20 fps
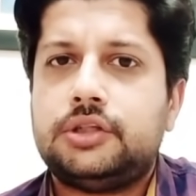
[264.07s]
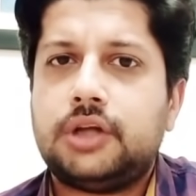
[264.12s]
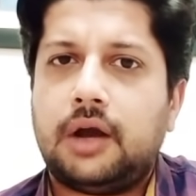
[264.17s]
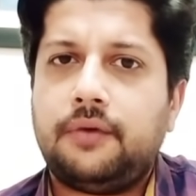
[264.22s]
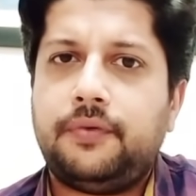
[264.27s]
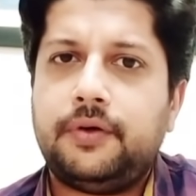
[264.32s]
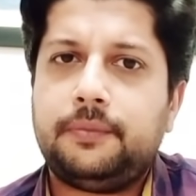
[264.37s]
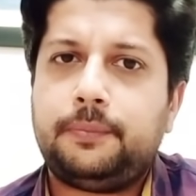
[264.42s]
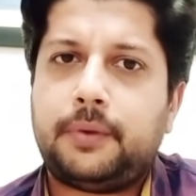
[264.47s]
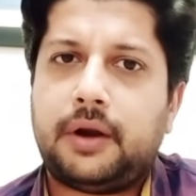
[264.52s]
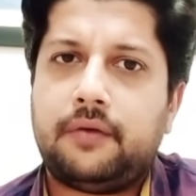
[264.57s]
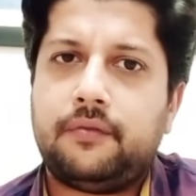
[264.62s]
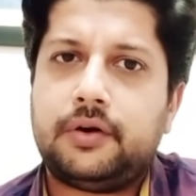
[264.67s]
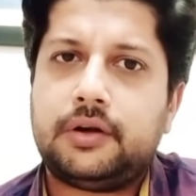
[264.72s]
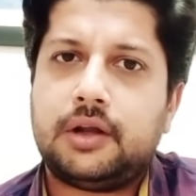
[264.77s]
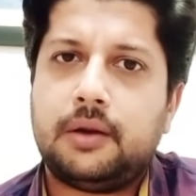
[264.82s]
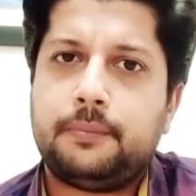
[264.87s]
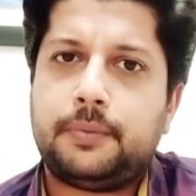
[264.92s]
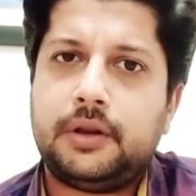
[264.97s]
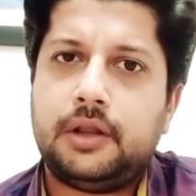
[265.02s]
जाफ़र
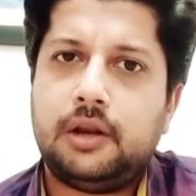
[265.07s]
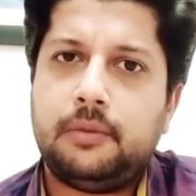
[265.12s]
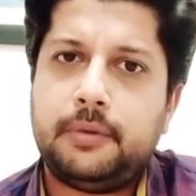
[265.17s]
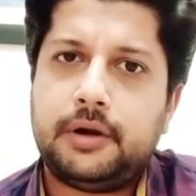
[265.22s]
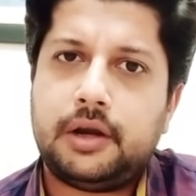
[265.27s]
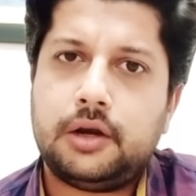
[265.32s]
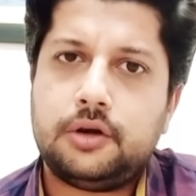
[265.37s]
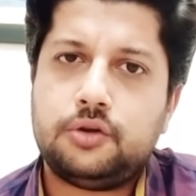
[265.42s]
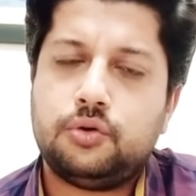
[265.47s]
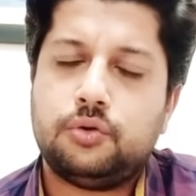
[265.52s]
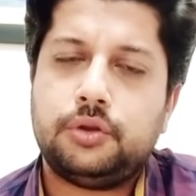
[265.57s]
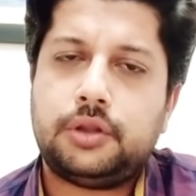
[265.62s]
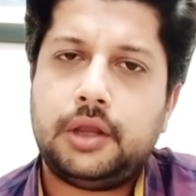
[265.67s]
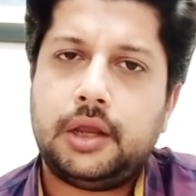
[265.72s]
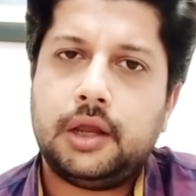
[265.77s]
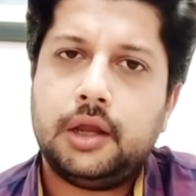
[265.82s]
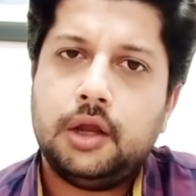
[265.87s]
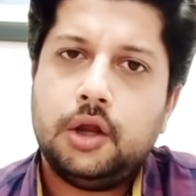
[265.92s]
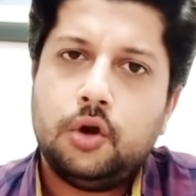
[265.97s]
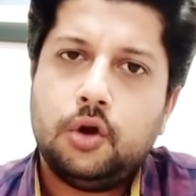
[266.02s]
प्राइवेट कंपनी लिमिटेड जो थी
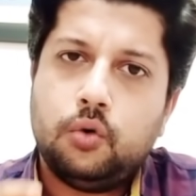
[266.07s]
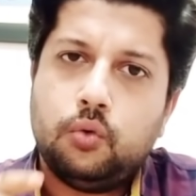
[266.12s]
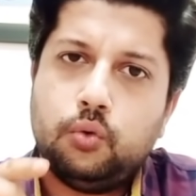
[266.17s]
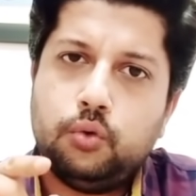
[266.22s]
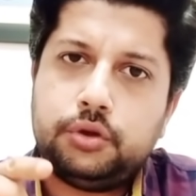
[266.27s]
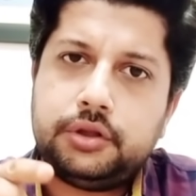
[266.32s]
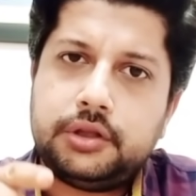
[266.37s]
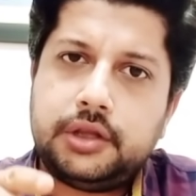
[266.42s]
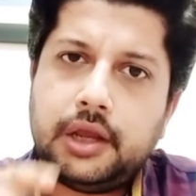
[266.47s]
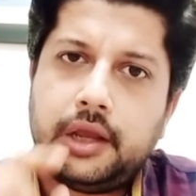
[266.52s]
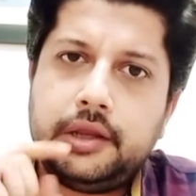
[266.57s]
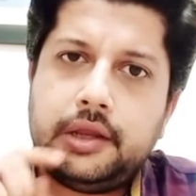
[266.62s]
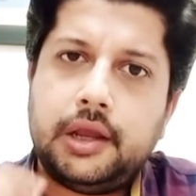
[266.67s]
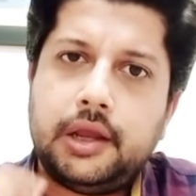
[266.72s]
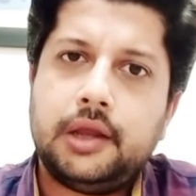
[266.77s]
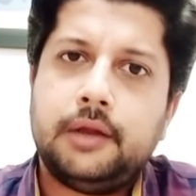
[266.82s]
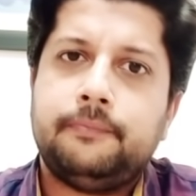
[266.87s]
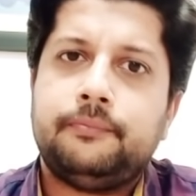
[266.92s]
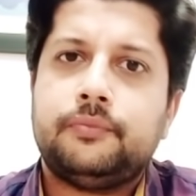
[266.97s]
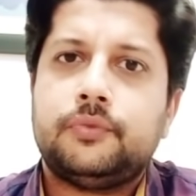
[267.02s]
है उसके
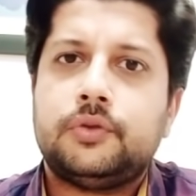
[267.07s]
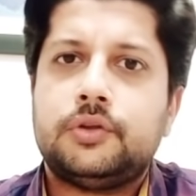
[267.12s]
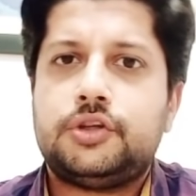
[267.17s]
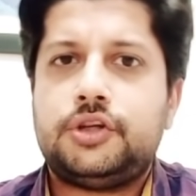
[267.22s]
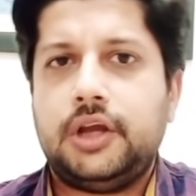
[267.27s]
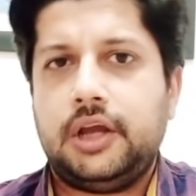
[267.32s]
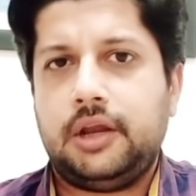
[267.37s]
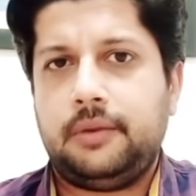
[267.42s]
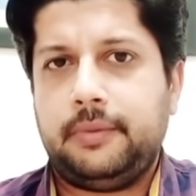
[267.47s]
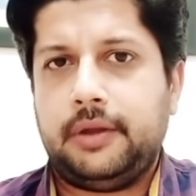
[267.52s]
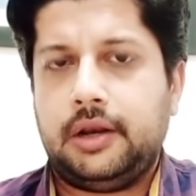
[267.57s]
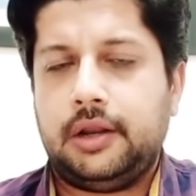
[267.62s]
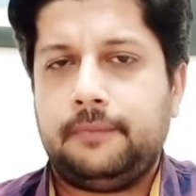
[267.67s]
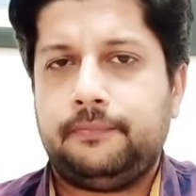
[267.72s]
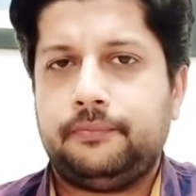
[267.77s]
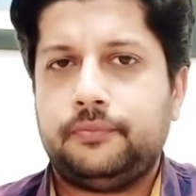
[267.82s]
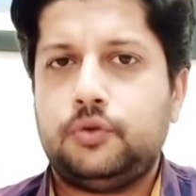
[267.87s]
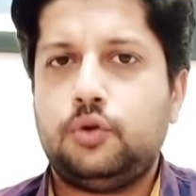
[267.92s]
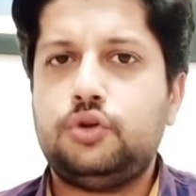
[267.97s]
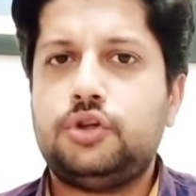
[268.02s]
ये चेयरमैन है
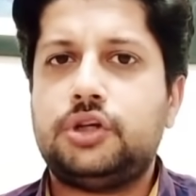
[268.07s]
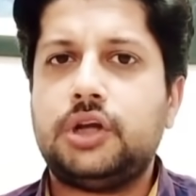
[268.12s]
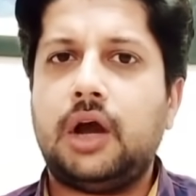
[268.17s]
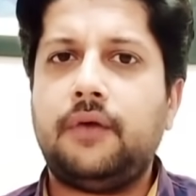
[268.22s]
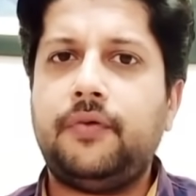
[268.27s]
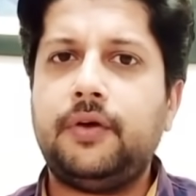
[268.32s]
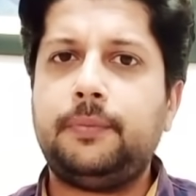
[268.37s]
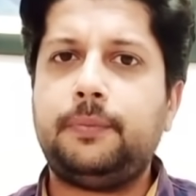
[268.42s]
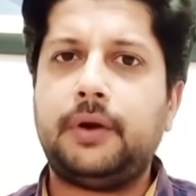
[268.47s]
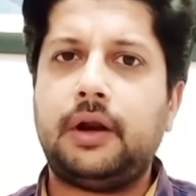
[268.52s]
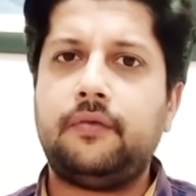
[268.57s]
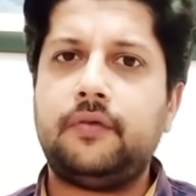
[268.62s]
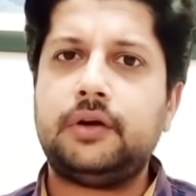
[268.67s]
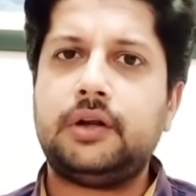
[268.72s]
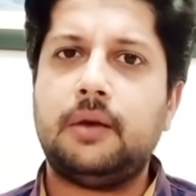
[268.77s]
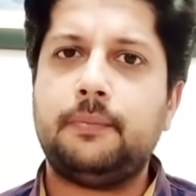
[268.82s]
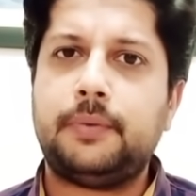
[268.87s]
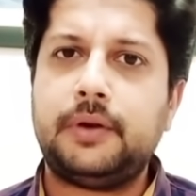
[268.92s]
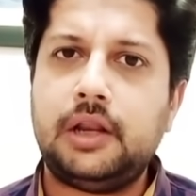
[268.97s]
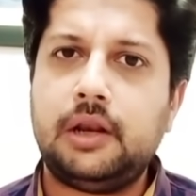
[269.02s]
तो जाफर प्राइवेट
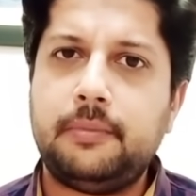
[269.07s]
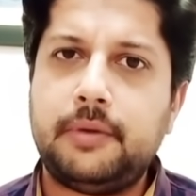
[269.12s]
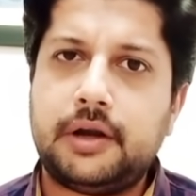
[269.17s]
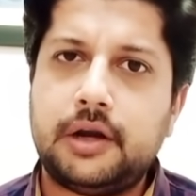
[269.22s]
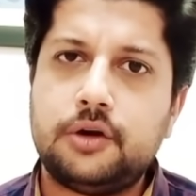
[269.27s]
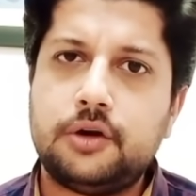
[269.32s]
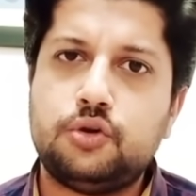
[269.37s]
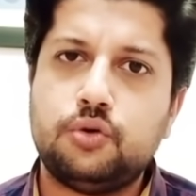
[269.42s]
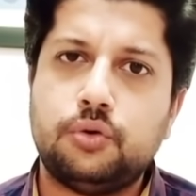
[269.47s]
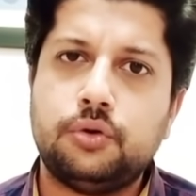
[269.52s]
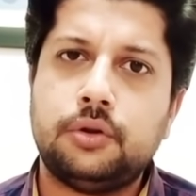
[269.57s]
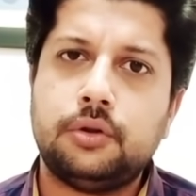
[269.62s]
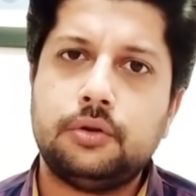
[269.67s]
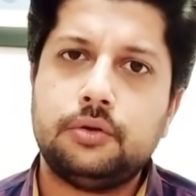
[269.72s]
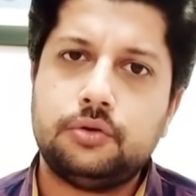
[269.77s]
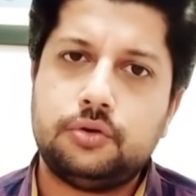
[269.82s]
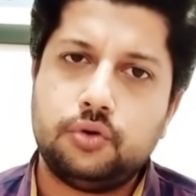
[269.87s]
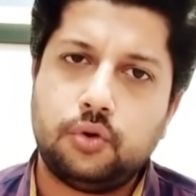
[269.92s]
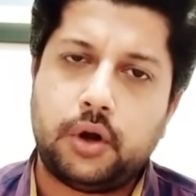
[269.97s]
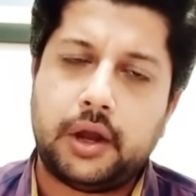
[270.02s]
कंपनी लिमिटेड जो
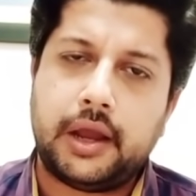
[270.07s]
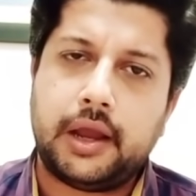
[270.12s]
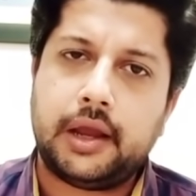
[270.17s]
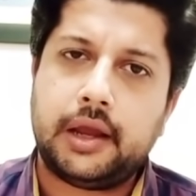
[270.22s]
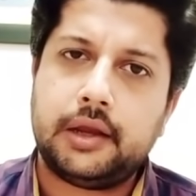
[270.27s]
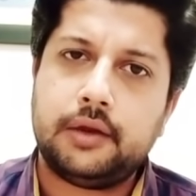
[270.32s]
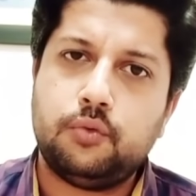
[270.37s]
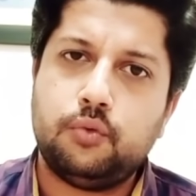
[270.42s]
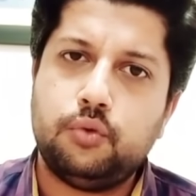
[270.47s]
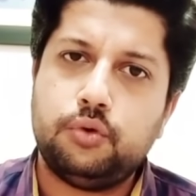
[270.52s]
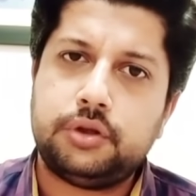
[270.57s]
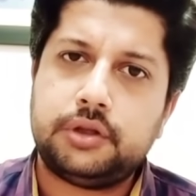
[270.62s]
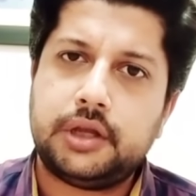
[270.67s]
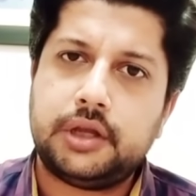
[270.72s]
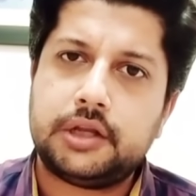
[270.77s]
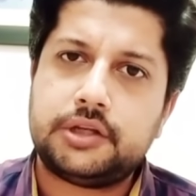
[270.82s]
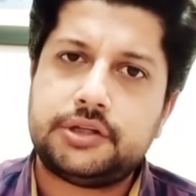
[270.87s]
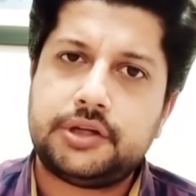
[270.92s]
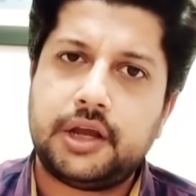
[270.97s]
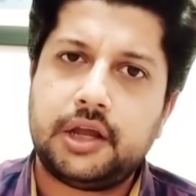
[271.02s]
जो है
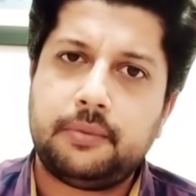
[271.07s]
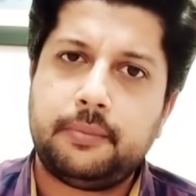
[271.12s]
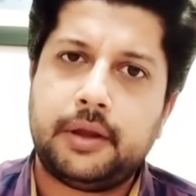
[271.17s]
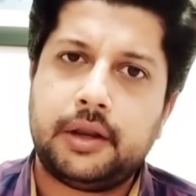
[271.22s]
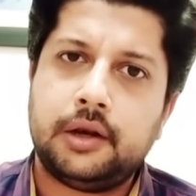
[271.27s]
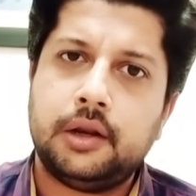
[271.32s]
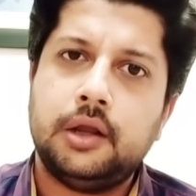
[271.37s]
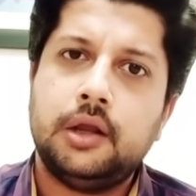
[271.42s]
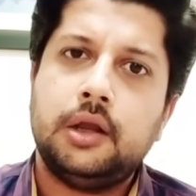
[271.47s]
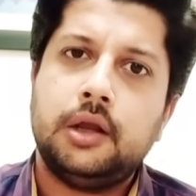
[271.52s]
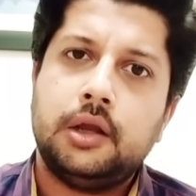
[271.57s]
उसके चेयरमैन